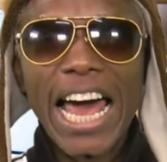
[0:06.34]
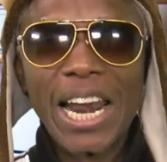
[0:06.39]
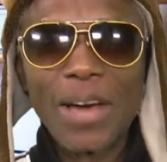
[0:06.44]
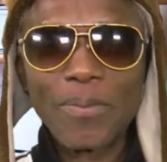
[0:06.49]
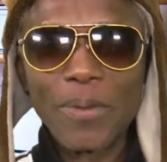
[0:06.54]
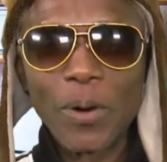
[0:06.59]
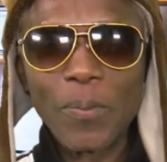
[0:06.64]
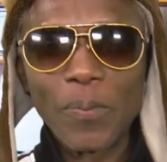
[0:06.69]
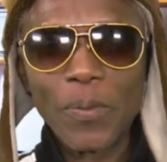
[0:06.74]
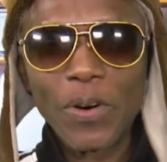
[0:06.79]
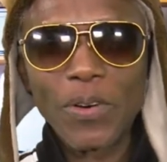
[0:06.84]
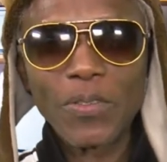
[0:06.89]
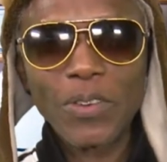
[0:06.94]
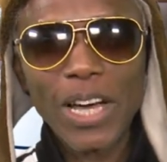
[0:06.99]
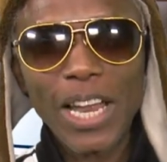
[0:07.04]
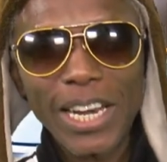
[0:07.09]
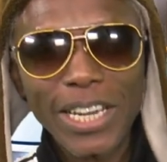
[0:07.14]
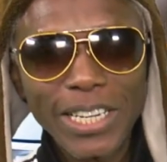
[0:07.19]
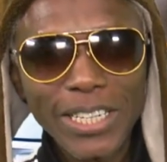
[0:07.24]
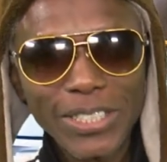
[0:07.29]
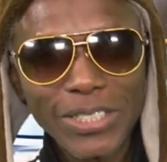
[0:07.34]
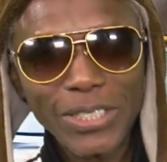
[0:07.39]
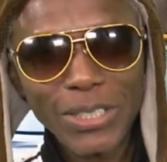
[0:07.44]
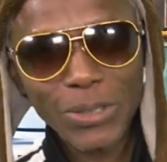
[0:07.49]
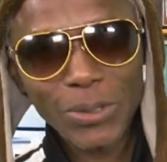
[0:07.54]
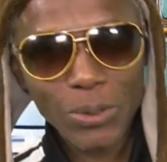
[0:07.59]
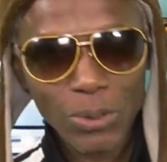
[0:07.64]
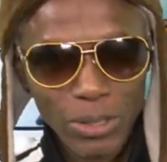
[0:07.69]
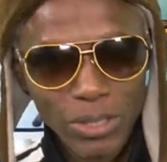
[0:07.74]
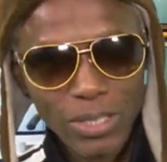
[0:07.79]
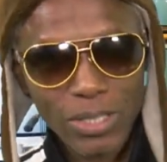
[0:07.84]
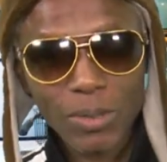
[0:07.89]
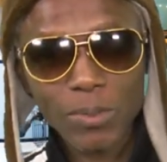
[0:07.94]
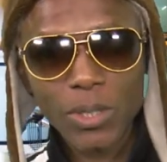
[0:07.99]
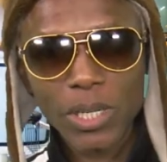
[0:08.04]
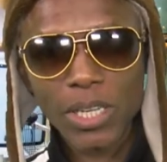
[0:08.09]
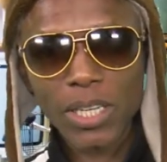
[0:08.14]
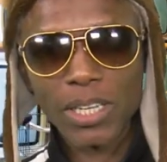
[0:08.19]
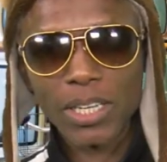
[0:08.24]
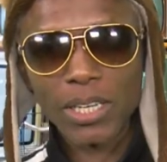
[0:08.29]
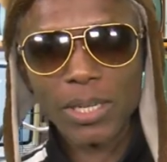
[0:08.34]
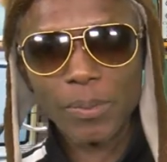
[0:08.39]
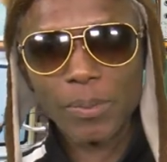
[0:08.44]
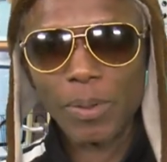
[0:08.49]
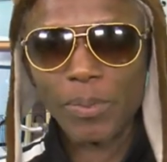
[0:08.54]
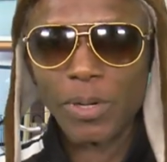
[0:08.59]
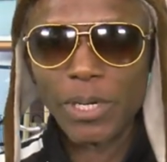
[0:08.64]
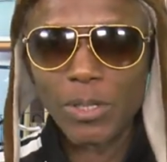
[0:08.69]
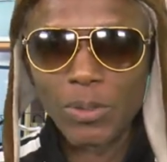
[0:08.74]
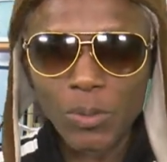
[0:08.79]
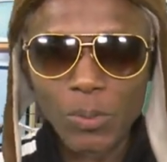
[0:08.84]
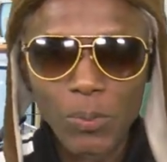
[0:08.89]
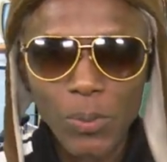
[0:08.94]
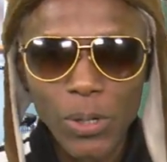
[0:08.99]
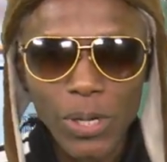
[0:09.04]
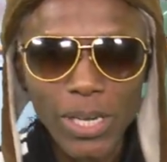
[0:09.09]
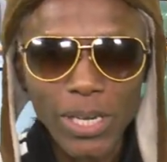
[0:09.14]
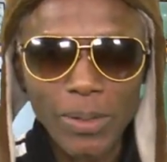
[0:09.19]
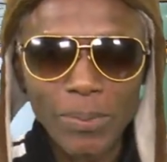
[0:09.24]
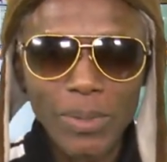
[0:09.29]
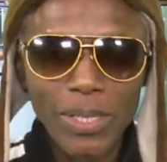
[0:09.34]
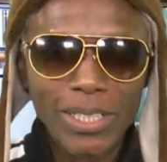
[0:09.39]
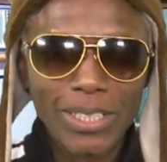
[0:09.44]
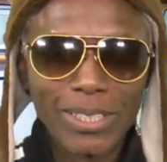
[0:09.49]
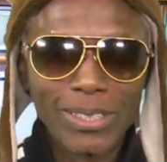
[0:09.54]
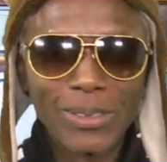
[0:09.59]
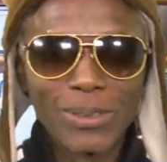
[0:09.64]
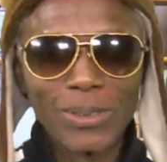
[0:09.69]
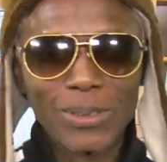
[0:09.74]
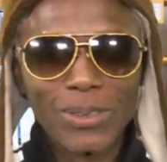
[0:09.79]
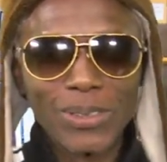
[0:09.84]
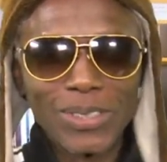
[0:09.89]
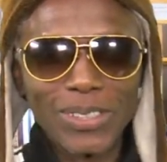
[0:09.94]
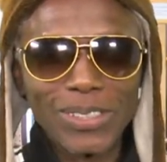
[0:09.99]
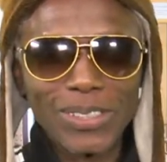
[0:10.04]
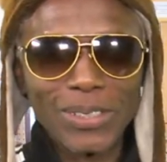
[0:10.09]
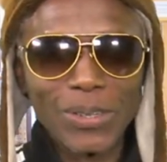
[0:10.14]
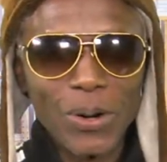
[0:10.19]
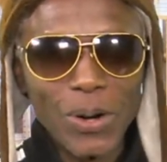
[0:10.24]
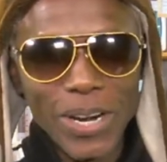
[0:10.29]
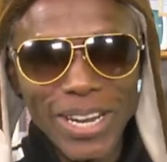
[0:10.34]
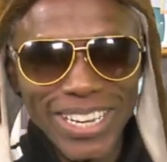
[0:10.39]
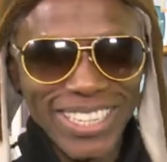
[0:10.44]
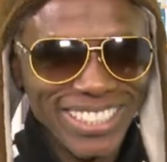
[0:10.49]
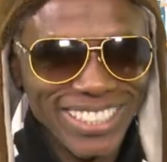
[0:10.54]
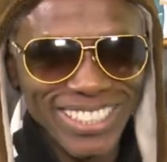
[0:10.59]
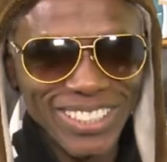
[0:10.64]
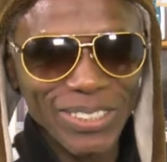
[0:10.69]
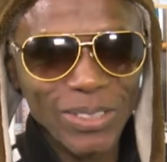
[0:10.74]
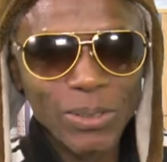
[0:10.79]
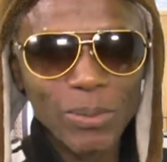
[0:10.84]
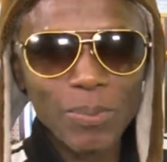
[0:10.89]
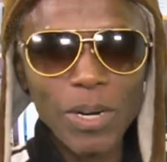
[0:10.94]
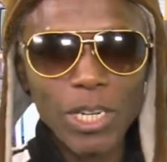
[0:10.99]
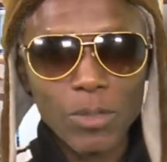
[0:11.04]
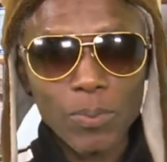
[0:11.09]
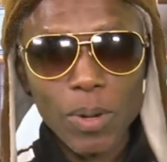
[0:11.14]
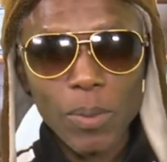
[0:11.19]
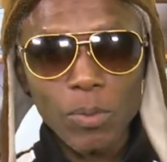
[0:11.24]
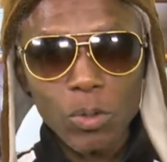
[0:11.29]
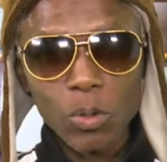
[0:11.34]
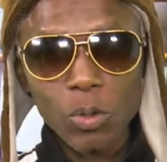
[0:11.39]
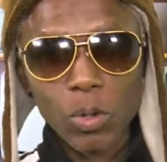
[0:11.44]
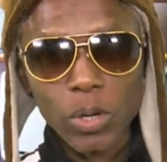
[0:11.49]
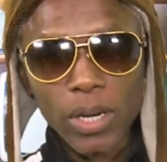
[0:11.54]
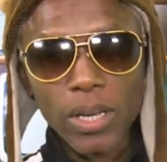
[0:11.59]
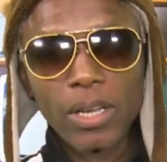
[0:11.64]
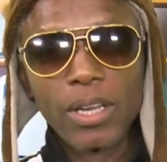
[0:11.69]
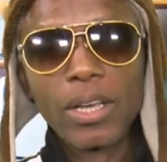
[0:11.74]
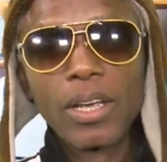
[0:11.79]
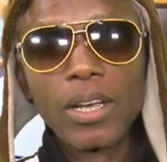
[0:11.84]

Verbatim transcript: meu povo galerístico! Estamos aqui para mais um programa do Gore, do Bate-Papo com o Gore.